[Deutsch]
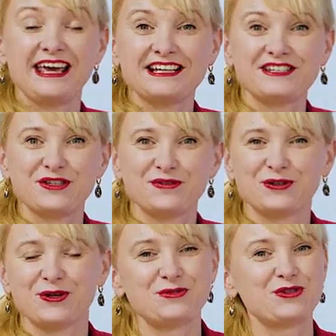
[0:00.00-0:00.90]
Herzlich
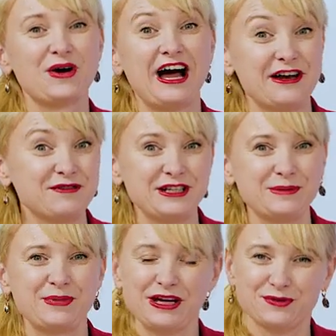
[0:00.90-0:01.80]
willkommen zu
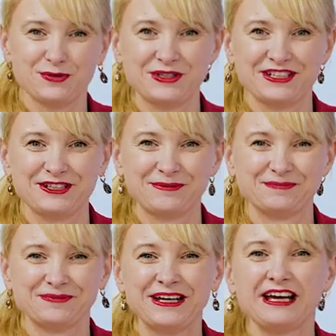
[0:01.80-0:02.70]
AfD persönlich.
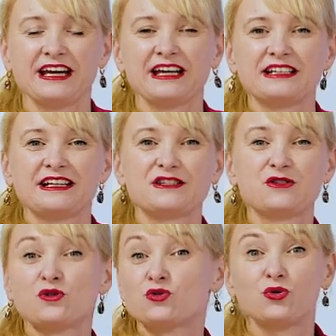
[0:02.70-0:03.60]

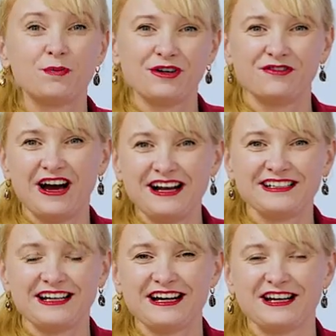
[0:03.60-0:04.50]
Das
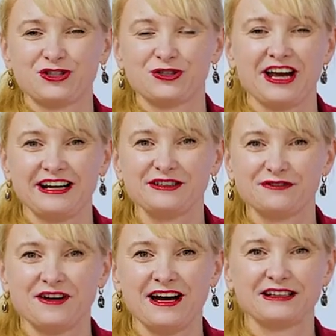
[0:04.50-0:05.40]
Superwahljahr hat schon
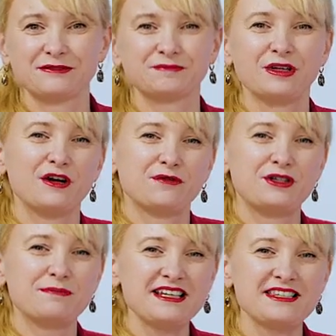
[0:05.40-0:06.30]
angefangen.
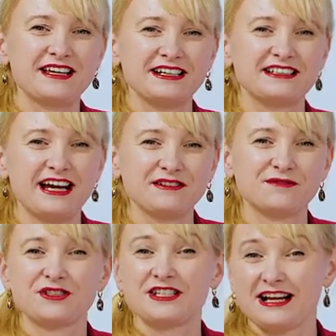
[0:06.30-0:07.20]
Für die meisten
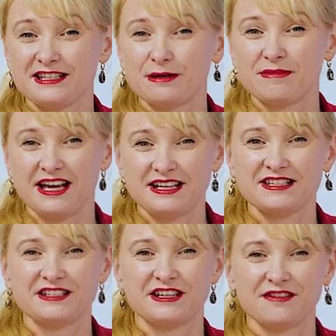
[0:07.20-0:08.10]
Kandidaten wird es langsam
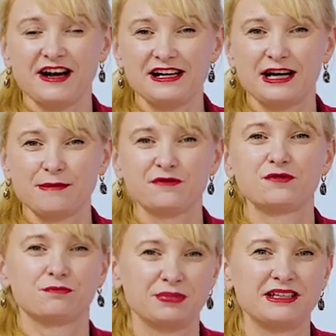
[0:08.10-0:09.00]
ernst. Der
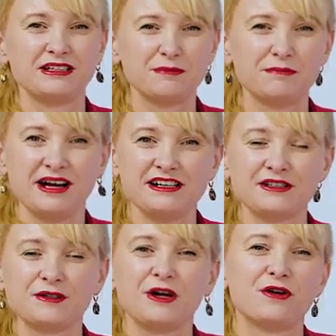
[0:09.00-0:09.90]
Wahlkampf beginnt
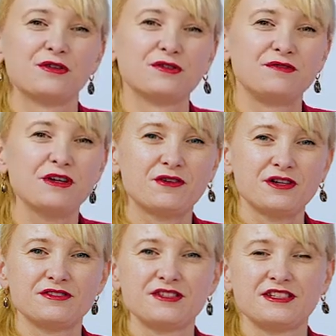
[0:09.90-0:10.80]
bald und wir
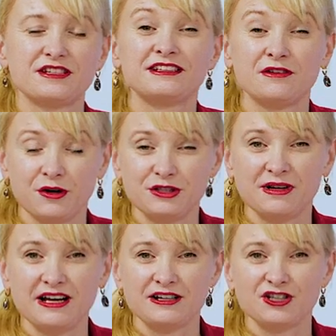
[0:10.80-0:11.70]
wollen uns heute
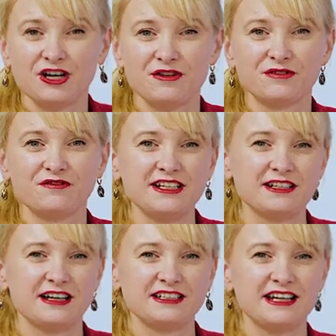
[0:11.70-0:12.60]
mal anschauen,
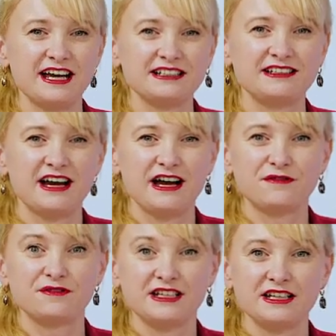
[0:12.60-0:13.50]
welche Kandidaten die
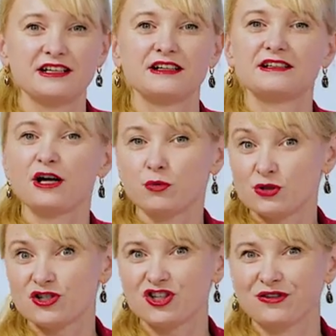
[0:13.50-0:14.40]
AfD nach
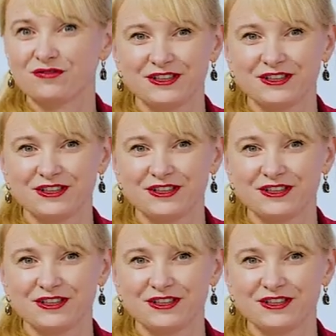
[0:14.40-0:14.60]
Brüssel schicken